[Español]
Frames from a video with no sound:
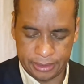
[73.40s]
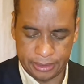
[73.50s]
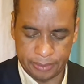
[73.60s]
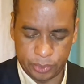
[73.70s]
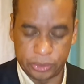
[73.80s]

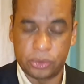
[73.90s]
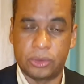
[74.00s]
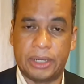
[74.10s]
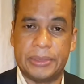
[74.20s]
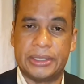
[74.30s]
eh, bueno,
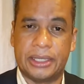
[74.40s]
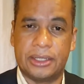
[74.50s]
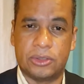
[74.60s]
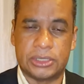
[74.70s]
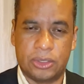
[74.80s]
con la mitad
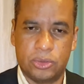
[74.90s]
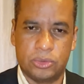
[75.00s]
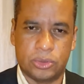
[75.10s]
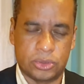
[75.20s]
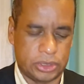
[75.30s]
de los
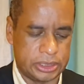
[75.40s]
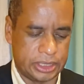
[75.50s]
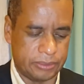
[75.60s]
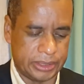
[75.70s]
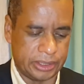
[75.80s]
alumnos que
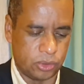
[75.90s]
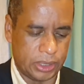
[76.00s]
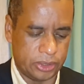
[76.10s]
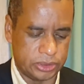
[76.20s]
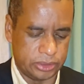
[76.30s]
estén
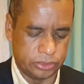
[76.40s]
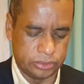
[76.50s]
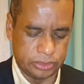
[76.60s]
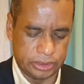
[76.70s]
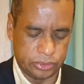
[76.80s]
matriculados en
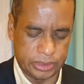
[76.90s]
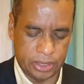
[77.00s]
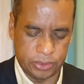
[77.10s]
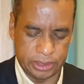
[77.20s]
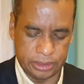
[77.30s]
un, en un
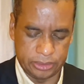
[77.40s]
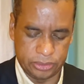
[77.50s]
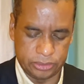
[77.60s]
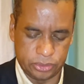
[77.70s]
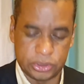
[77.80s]
aula.
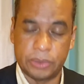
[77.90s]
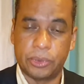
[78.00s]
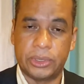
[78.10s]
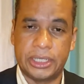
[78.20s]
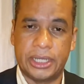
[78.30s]
No, se
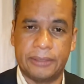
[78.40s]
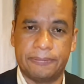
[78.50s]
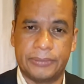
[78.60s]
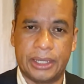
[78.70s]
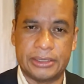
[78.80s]
podría
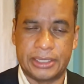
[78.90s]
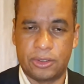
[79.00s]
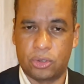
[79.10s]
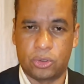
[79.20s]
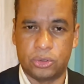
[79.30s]

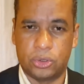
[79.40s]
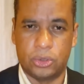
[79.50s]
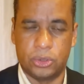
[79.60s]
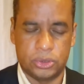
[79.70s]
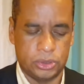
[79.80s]
hacerlos con
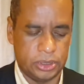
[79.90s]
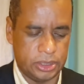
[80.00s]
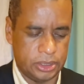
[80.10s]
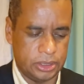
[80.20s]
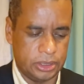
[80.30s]
todos
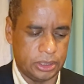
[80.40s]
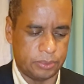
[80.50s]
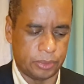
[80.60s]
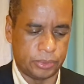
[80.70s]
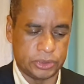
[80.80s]
y el
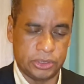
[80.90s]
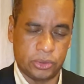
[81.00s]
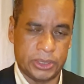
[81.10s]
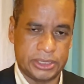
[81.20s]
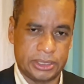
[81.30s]

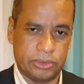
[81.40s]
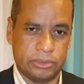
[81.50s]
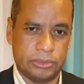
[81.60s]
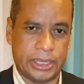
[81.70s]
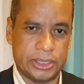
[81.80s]
propósito es que
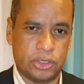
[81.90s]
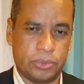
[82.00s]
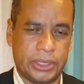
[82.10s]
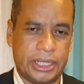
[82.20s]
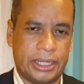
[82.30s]
un maestro
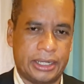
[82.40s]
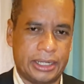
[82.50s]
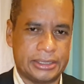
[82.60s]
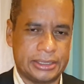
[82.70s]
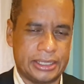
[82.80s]
pueda dar
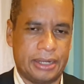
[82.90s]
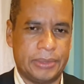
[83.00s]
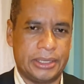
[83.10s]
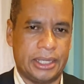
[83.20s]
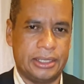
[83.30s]
clases a la
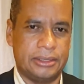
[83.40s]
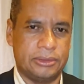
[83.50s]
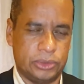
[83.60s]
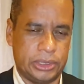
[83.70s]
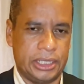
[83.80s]
mitad
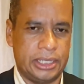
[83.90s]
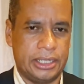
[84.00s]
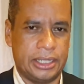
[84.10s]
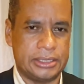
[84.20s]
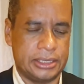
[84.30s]
un día
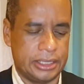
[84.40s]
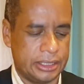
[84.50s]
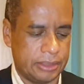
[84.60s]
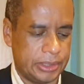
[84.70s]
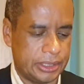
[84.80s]
y a la
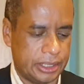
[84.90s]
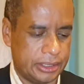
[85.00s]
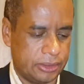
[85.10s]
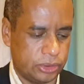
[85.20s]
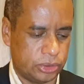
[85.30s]
siguiente
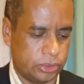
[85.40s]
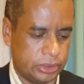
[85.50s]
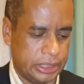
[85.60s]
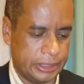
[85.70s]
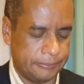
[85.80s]
mitad del otro
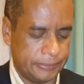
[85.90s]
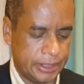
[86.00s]
día